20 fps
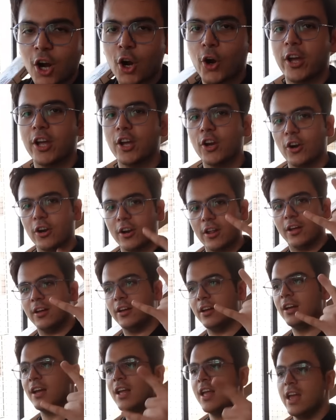गोइंग
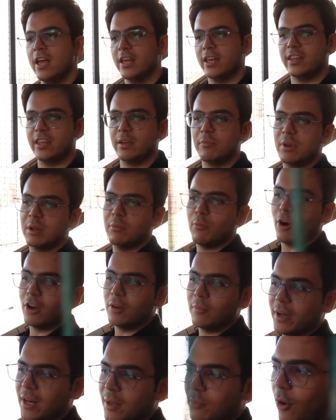गुड ये देख मैंने
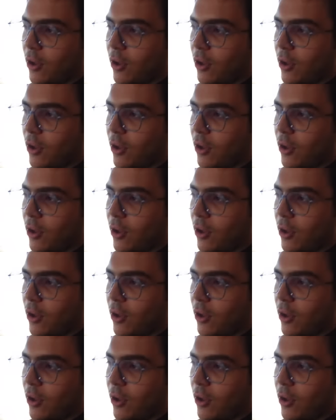बॉल मारा